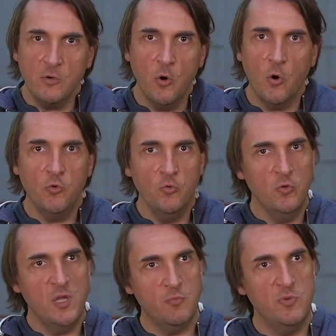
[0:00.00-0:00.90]

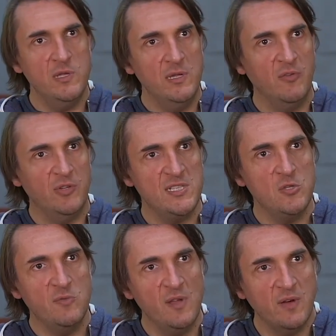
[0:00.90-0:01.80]
grenouille et puis la fantaisie
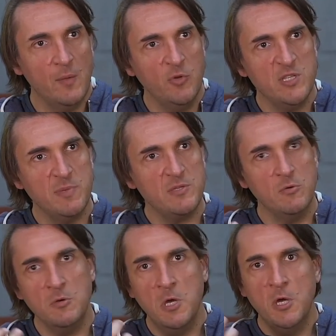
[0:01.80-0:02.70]
devient vraiment une espèce de